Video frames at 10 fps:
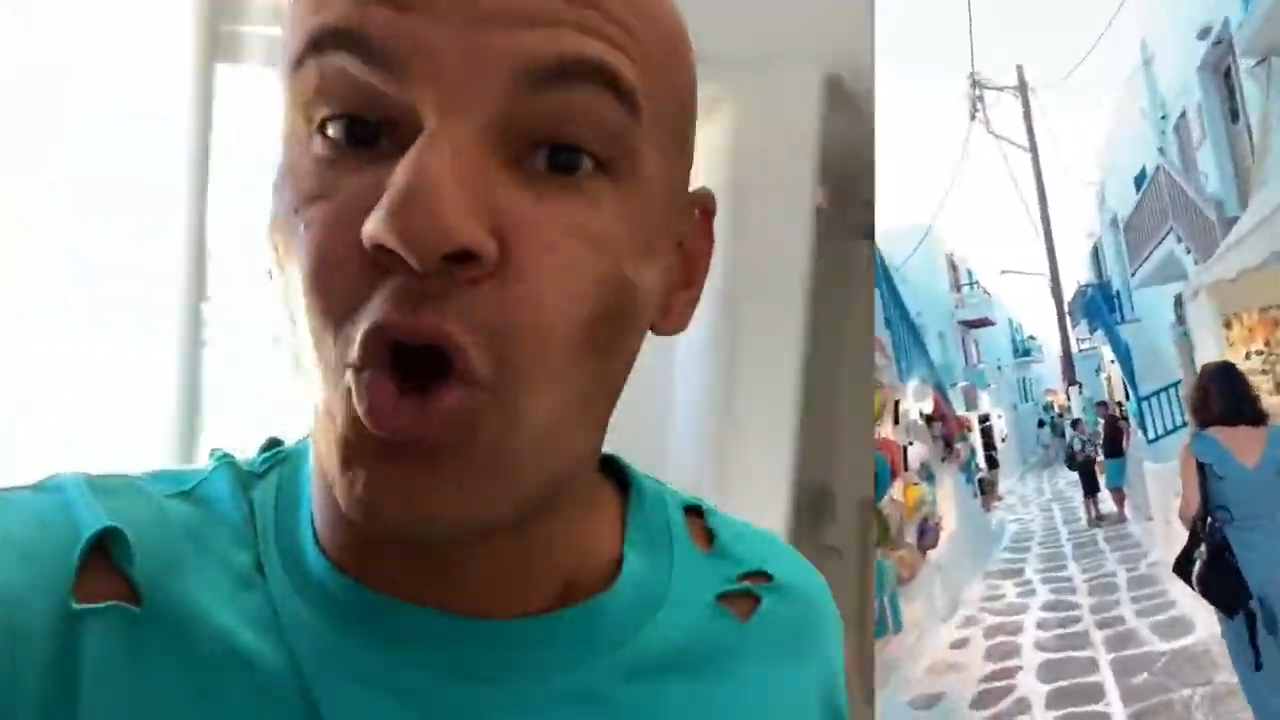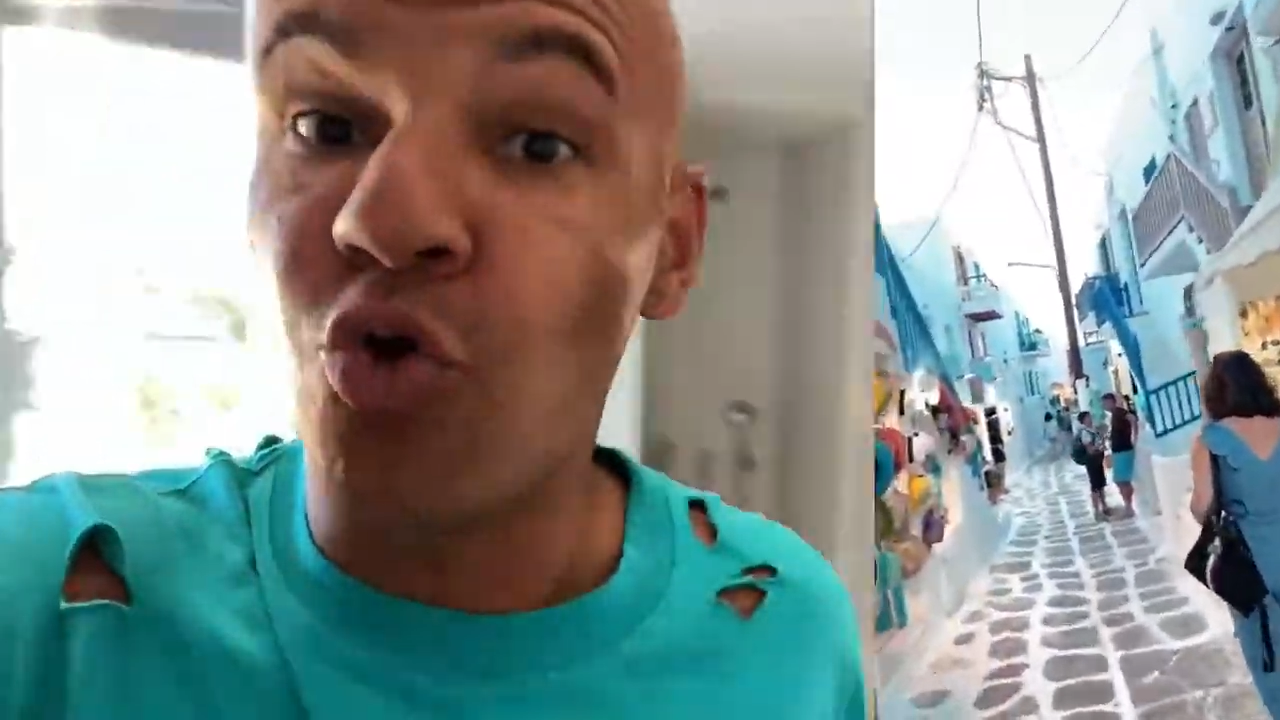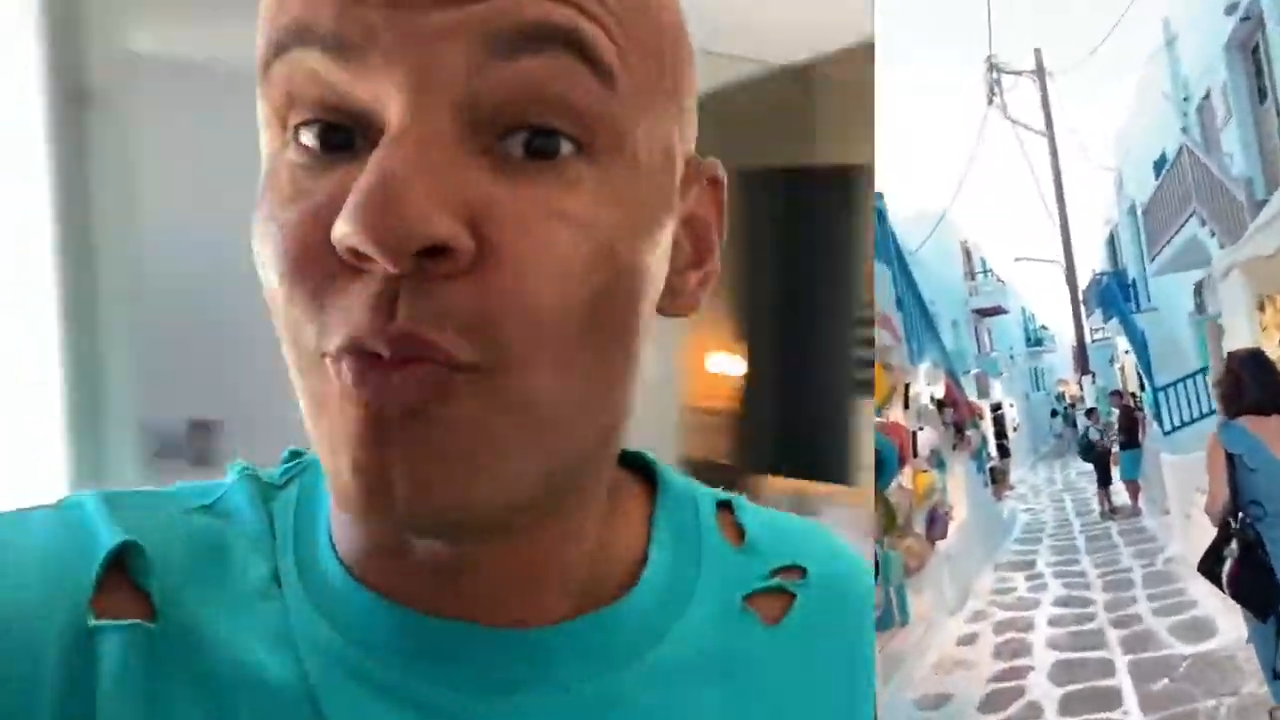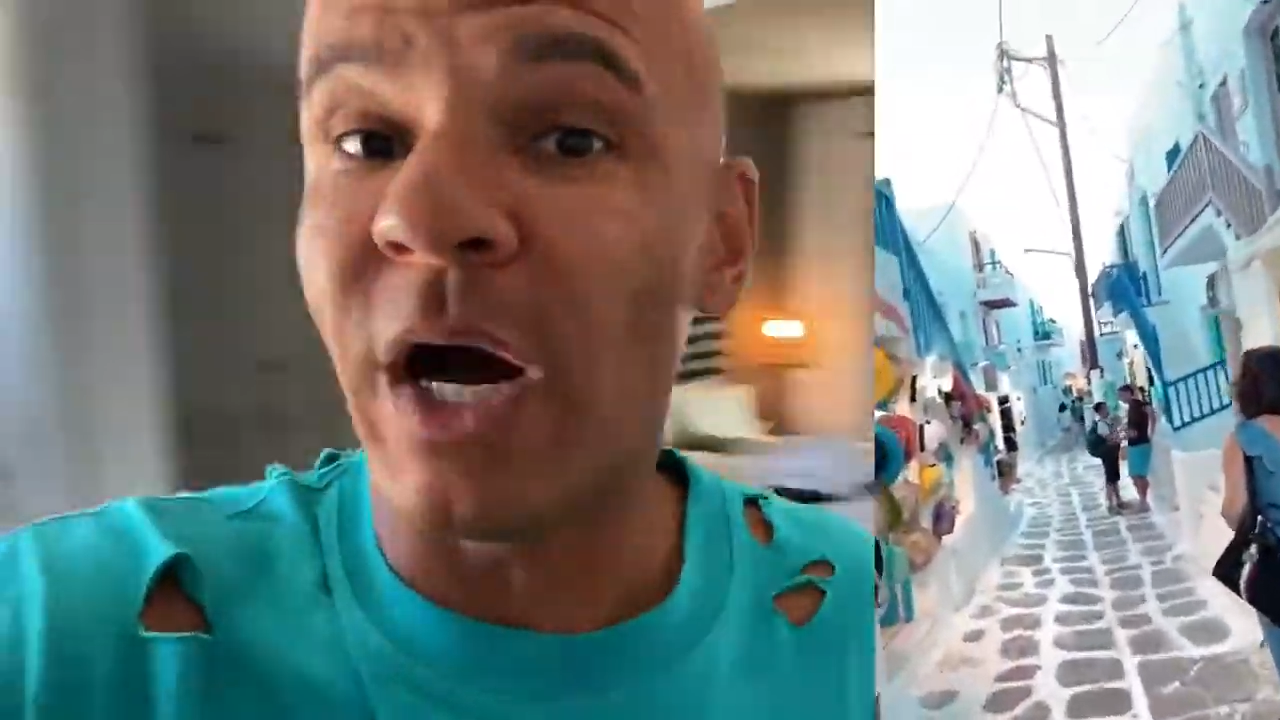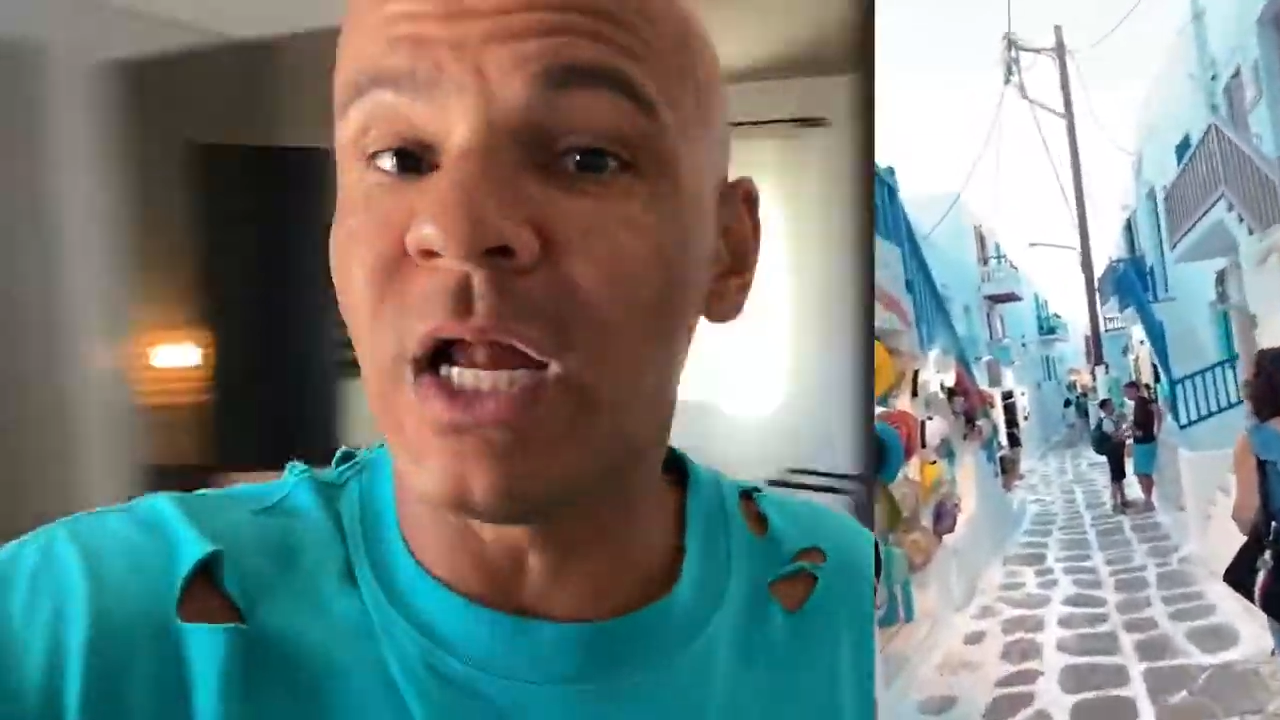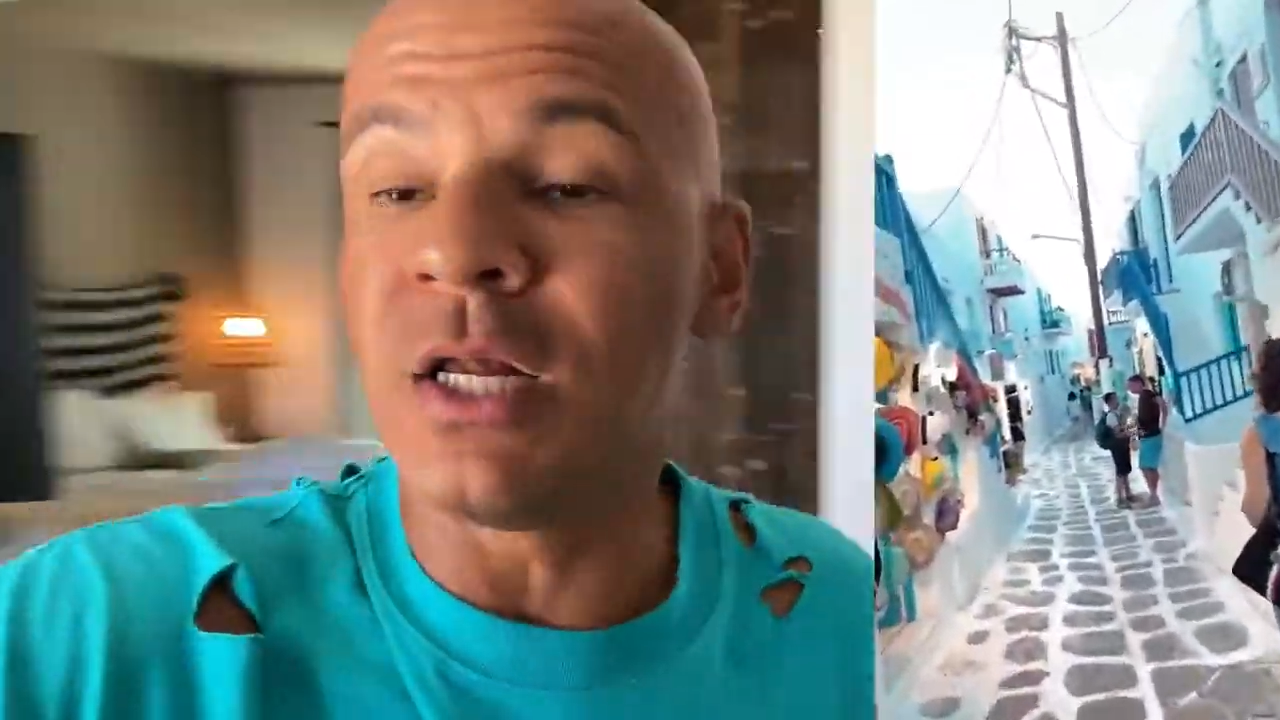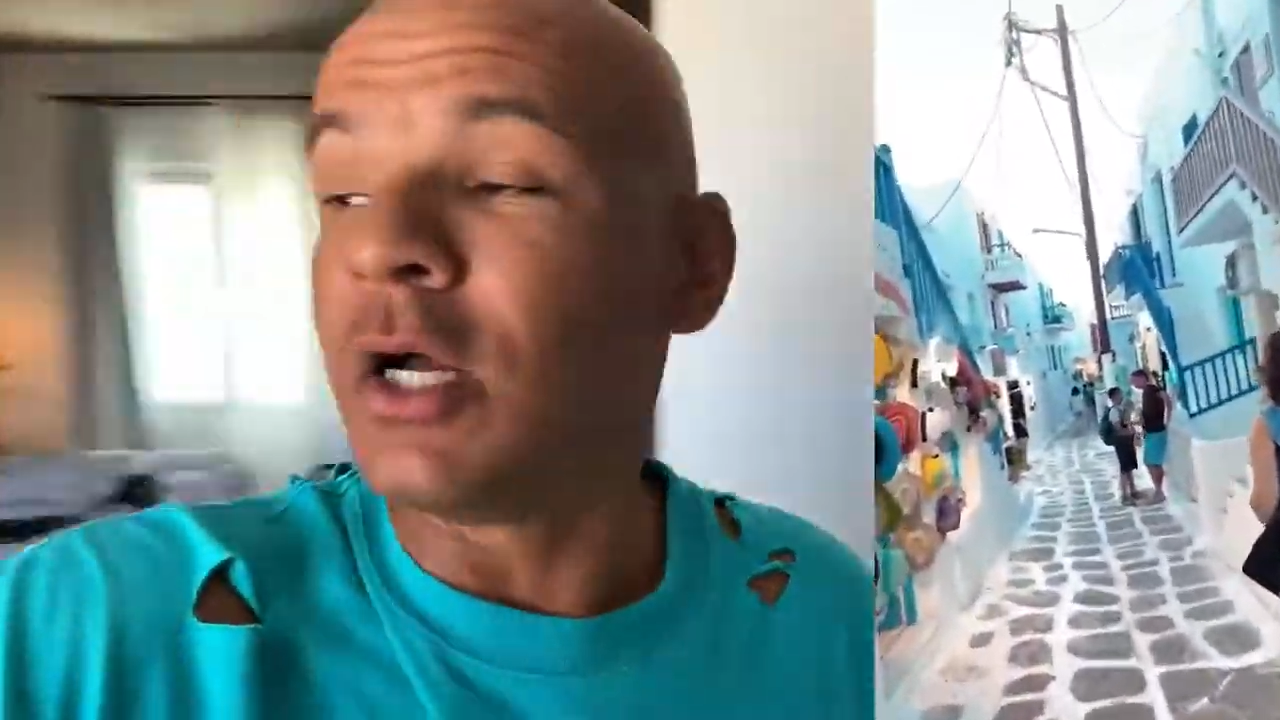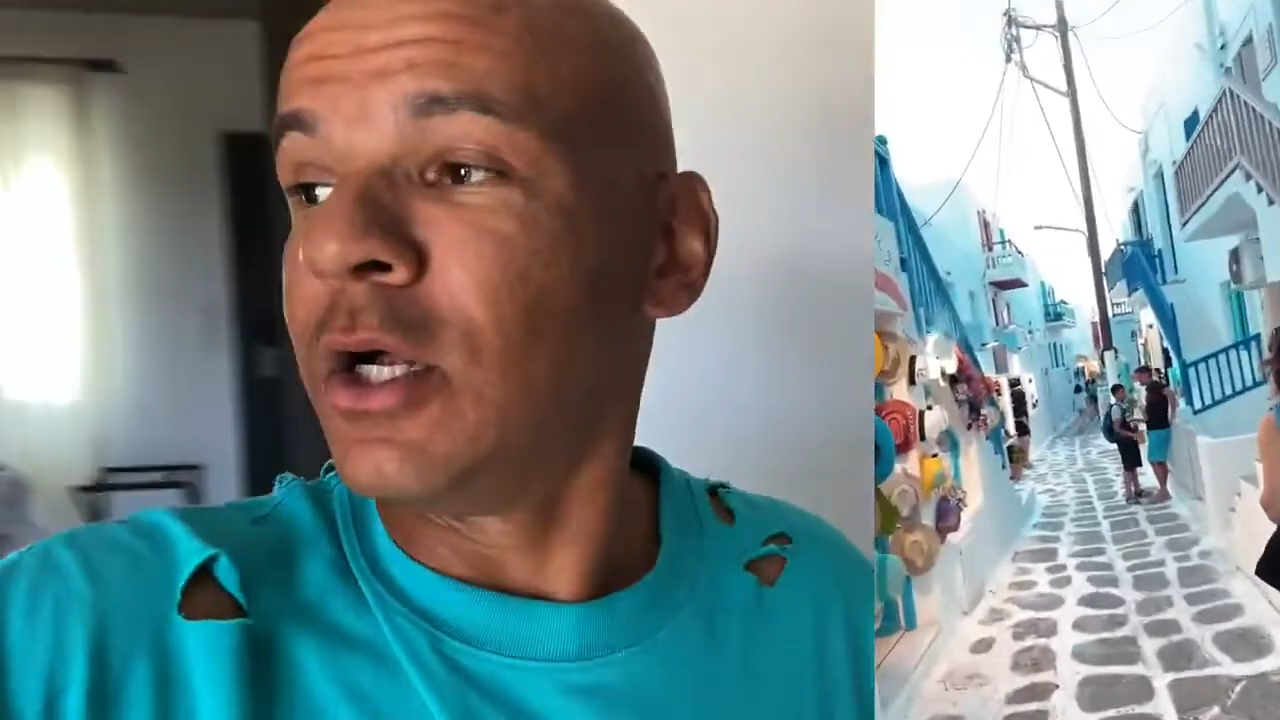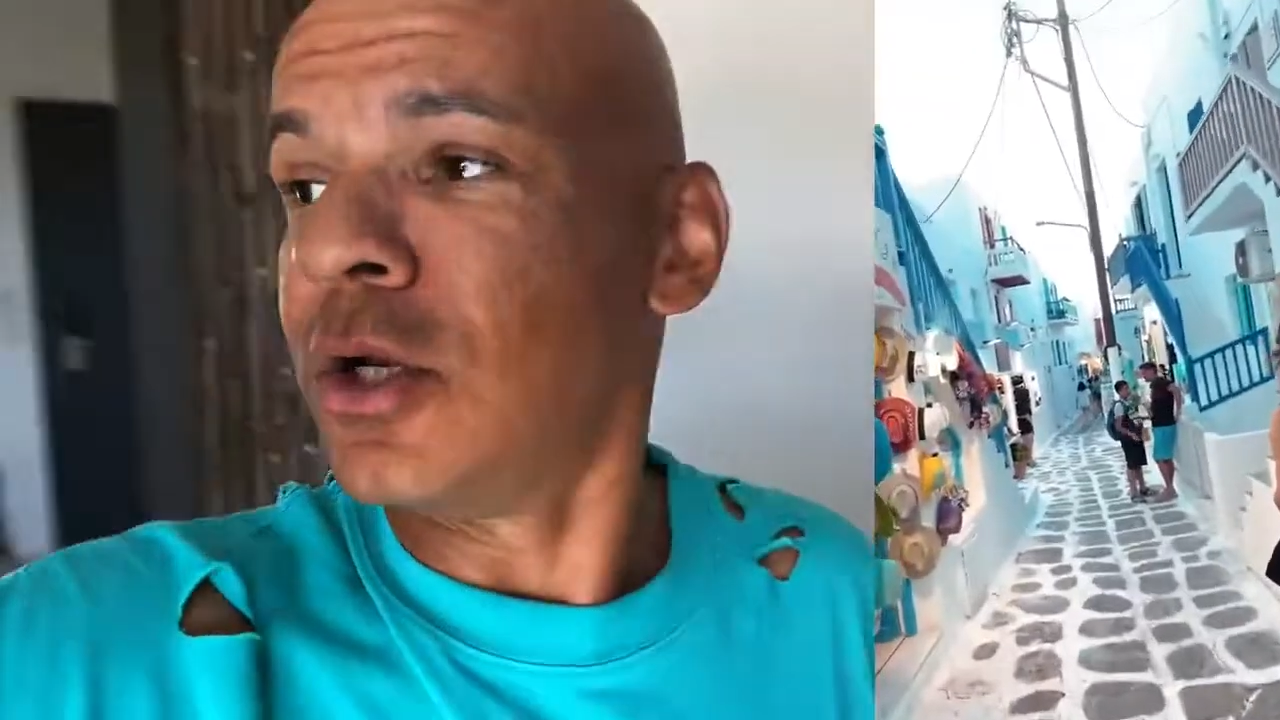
Überall